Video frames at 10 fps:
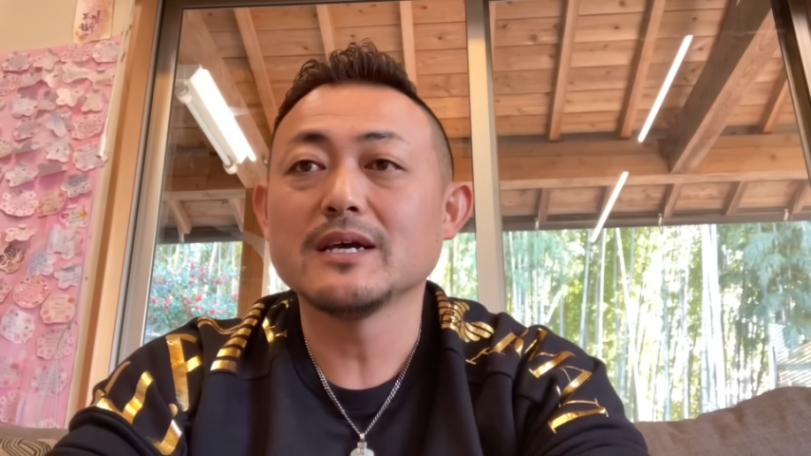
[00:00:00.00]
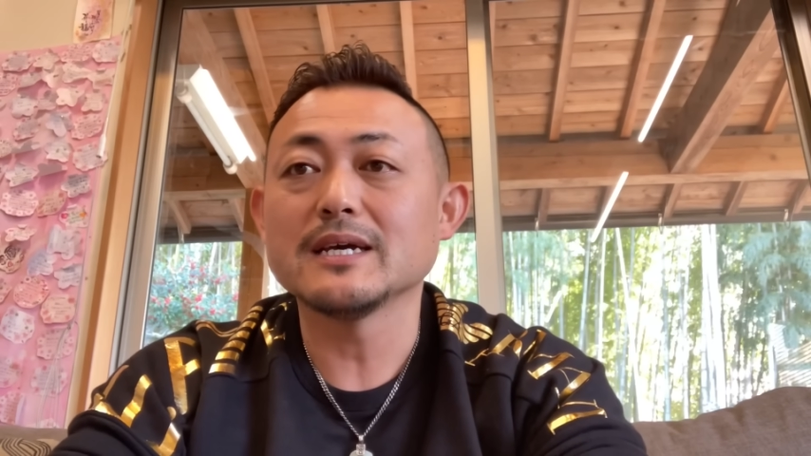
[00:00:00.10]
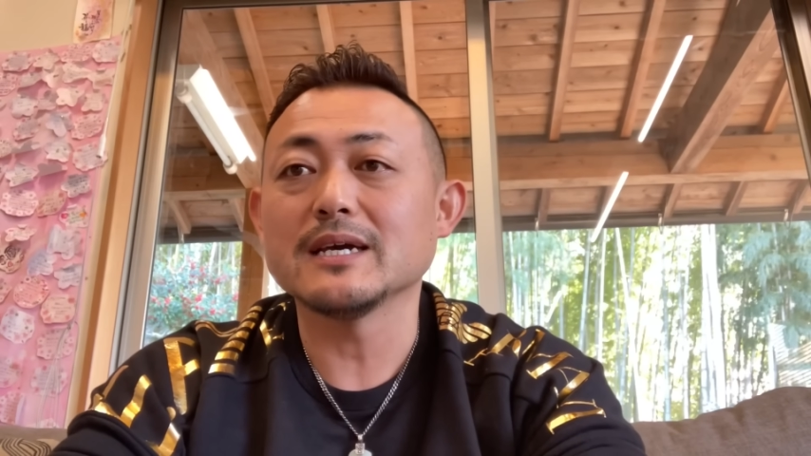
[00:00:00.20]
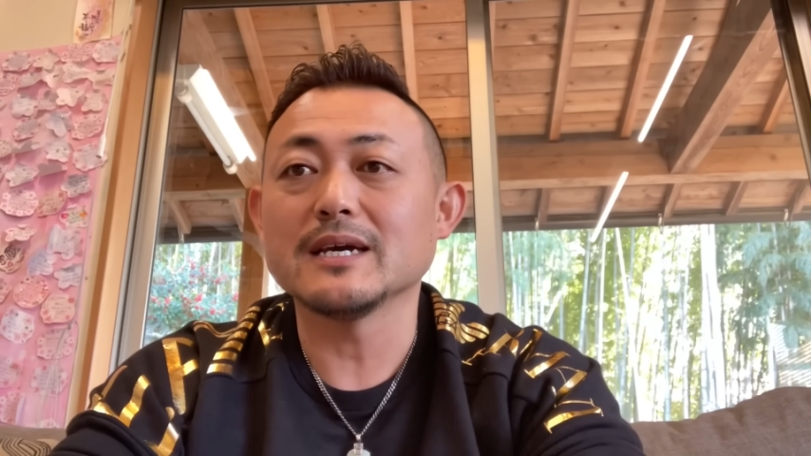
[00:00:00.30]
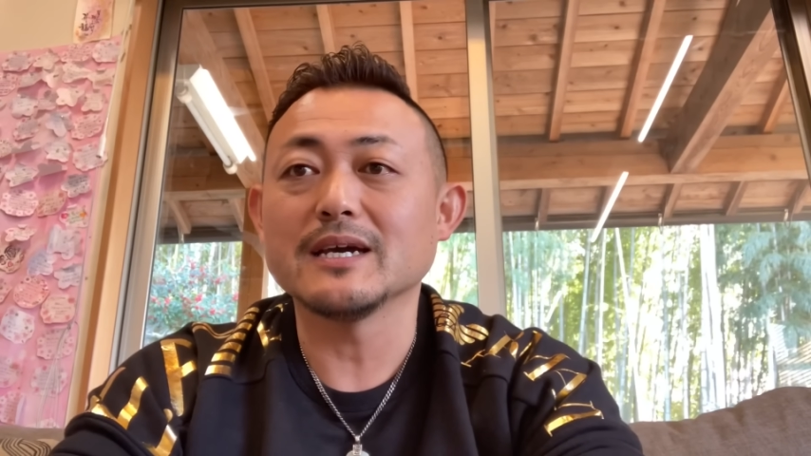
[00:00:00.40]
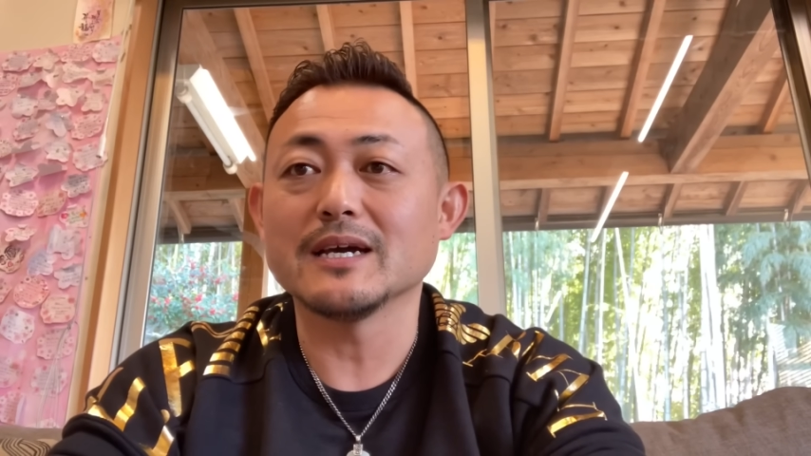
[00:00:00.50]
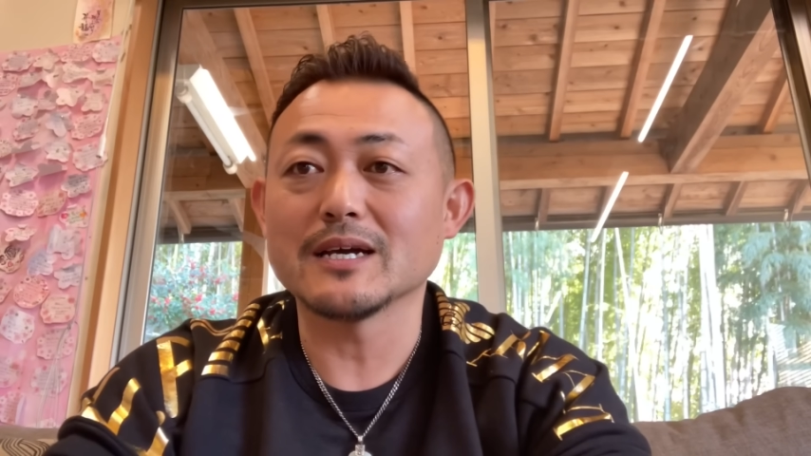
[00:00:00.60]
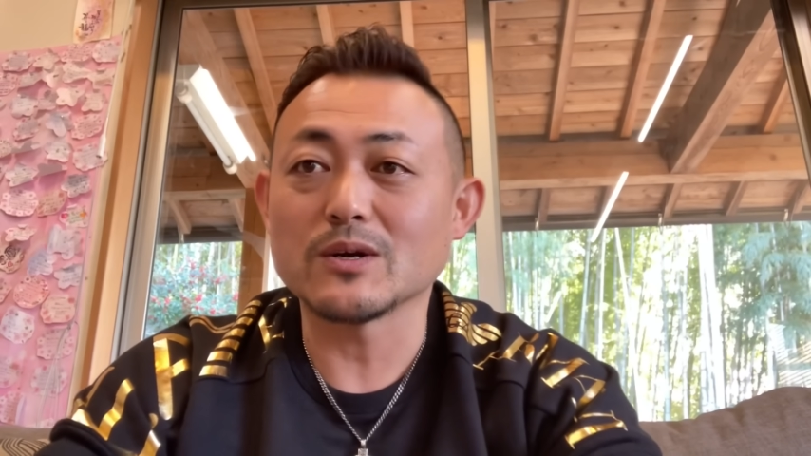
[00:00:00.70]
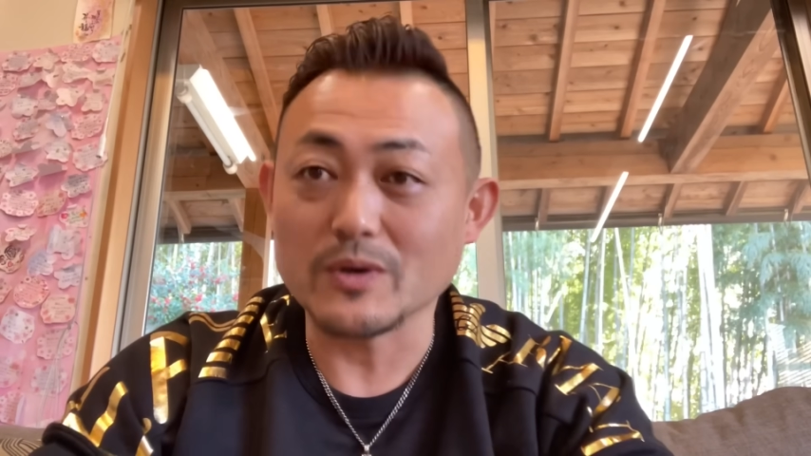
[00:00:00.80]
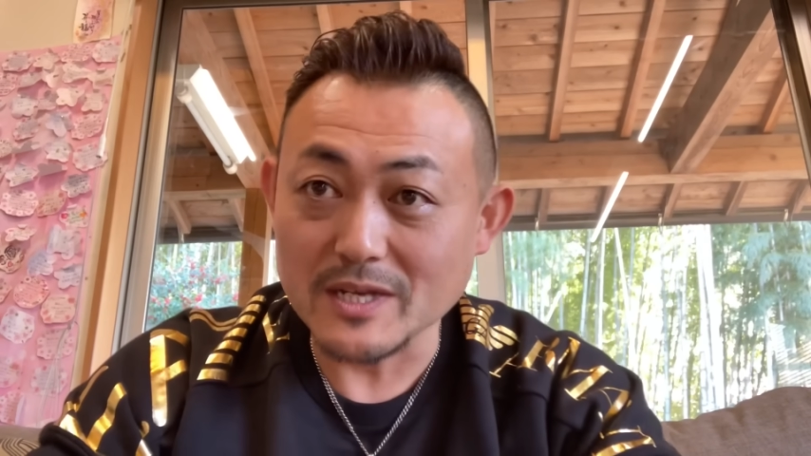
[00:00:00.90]

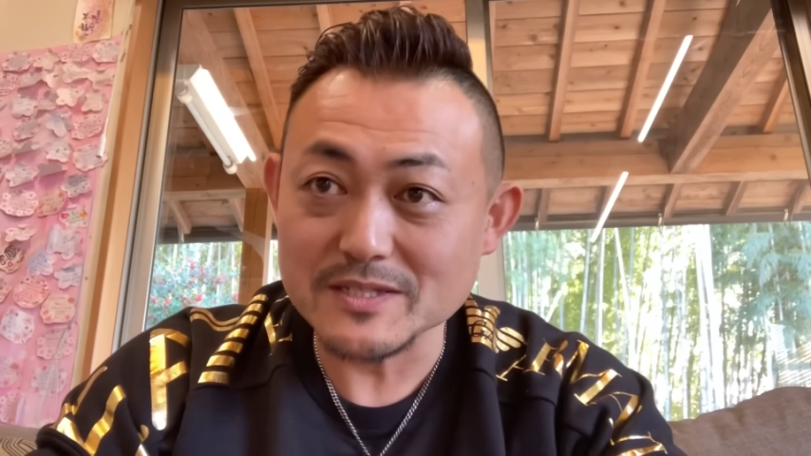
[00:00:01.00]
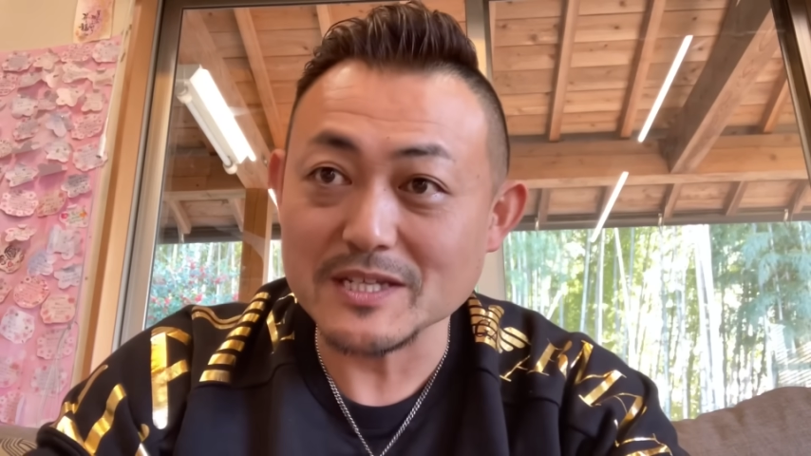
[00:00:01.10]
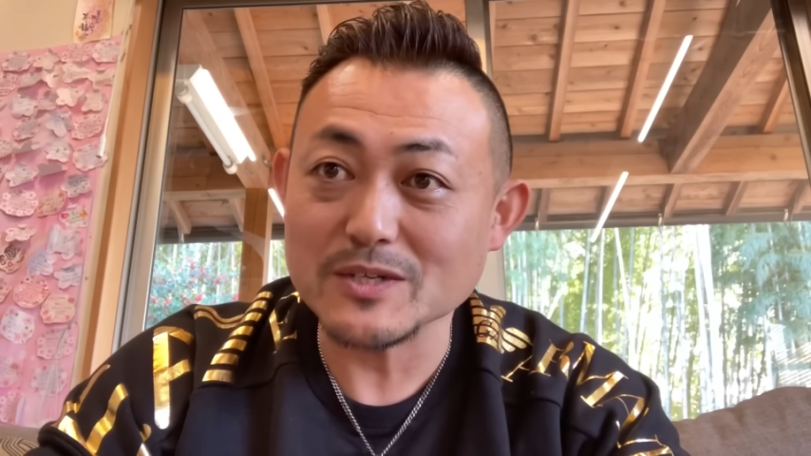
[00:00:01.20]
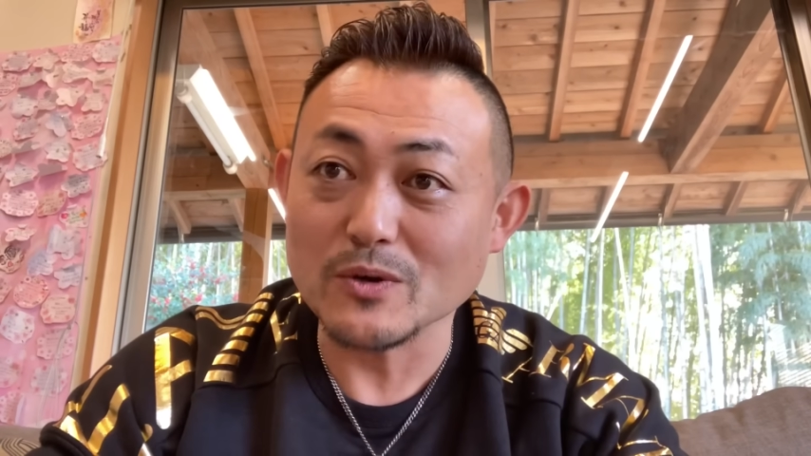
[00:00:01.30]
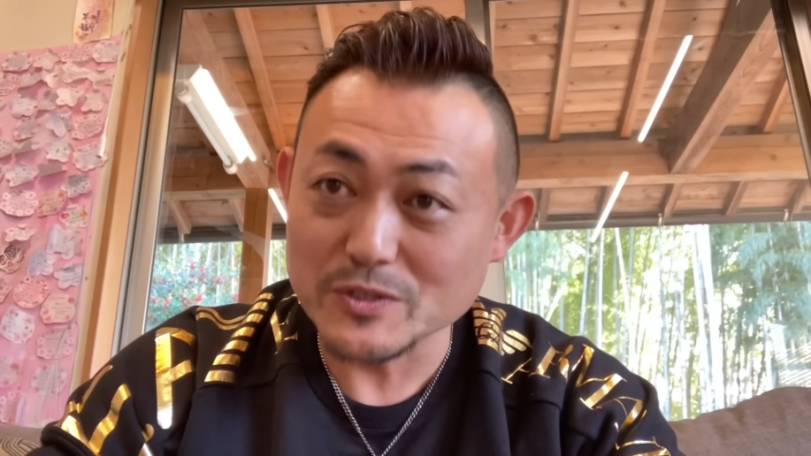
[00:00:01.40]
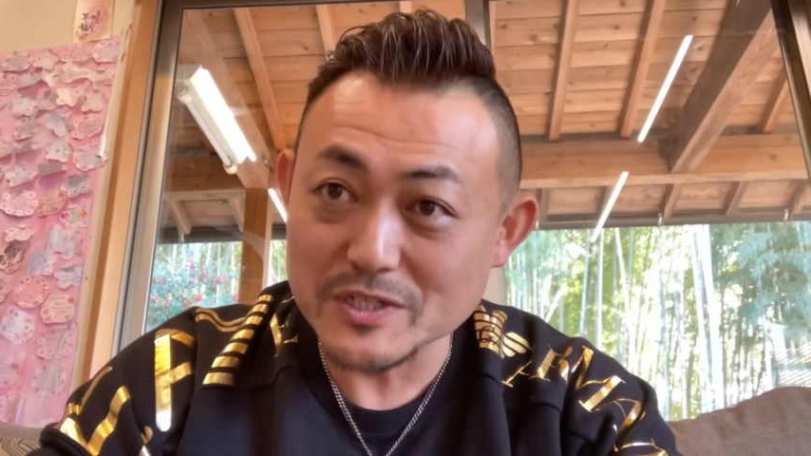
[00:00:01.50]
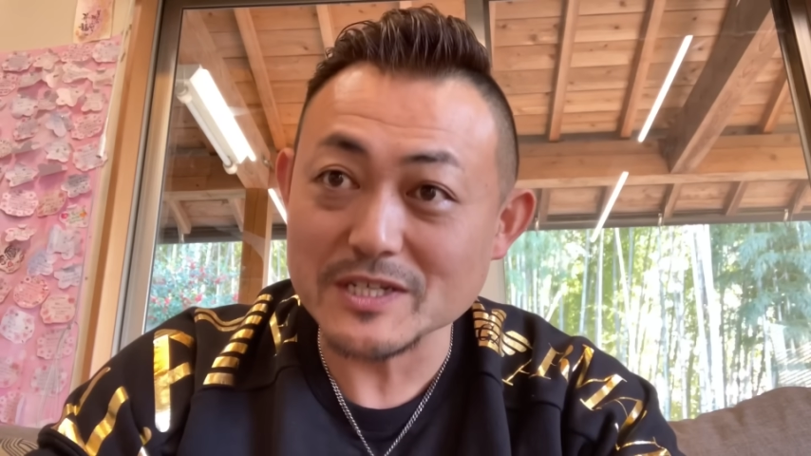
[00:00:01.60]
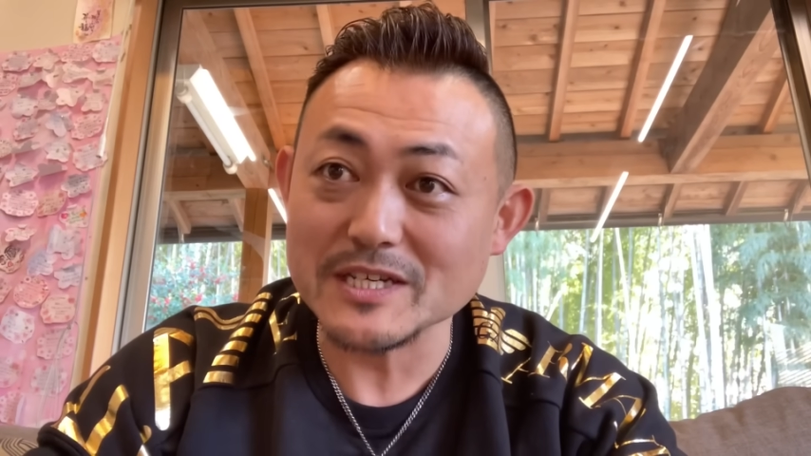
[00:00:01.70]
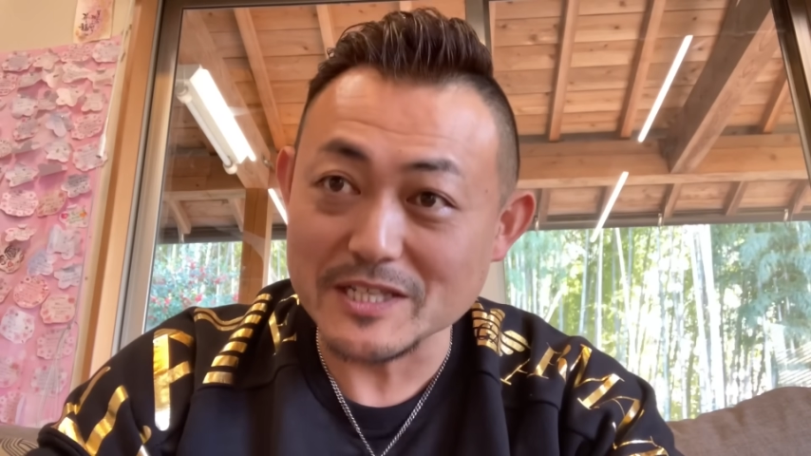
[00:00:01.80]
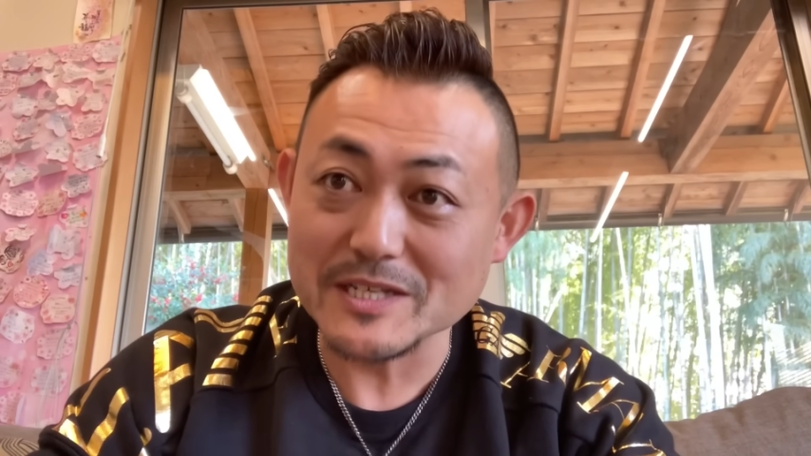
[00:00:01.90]
えー、これぜひご主人
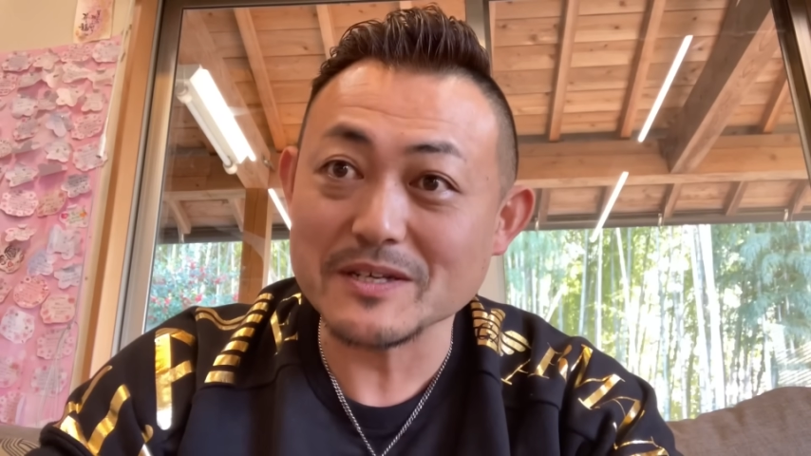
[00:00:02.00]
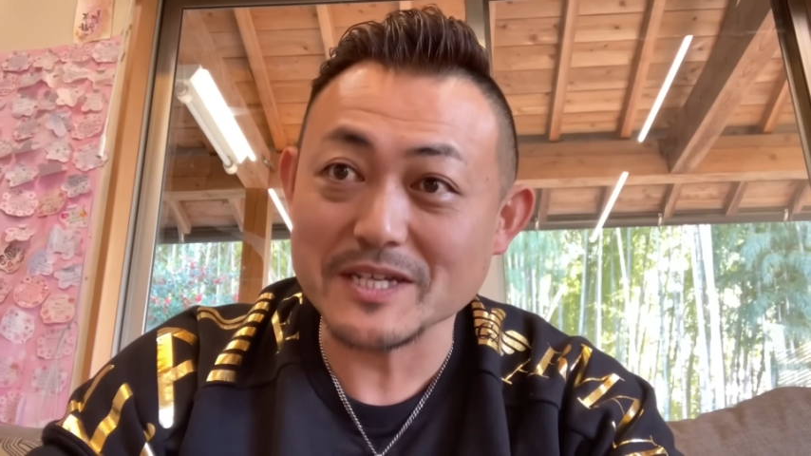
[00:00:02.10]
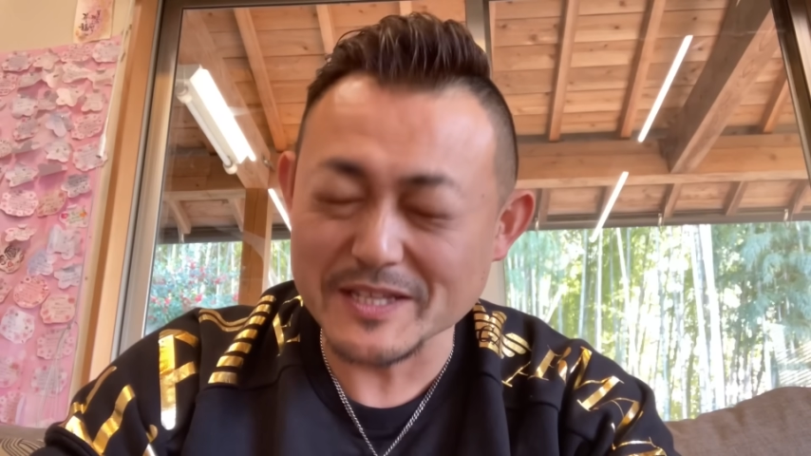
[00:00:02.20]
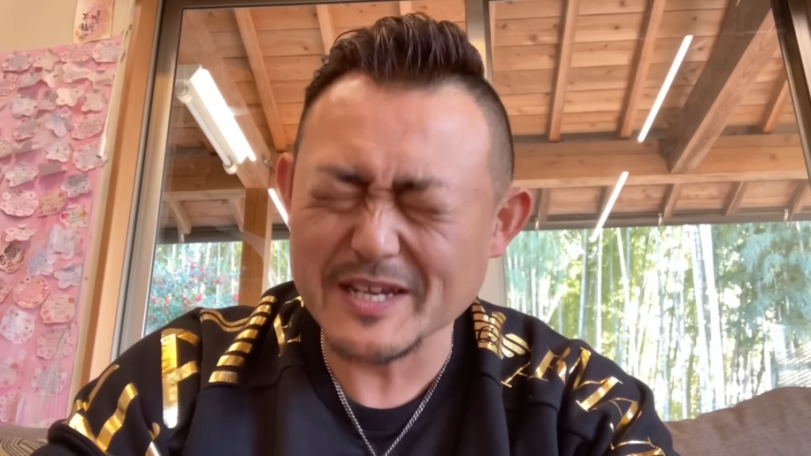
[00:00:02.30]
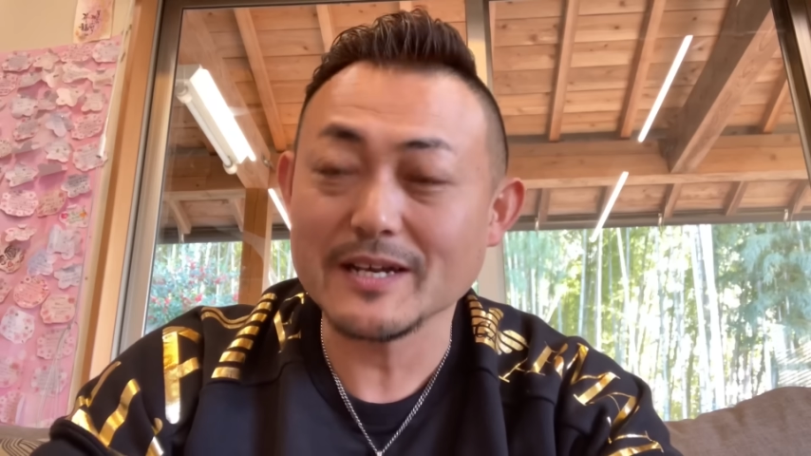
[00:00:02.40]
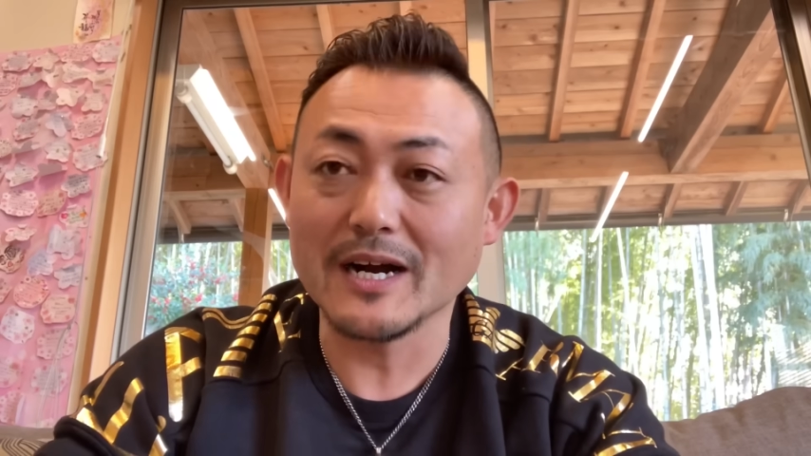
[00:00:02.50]
聞いててくださいね。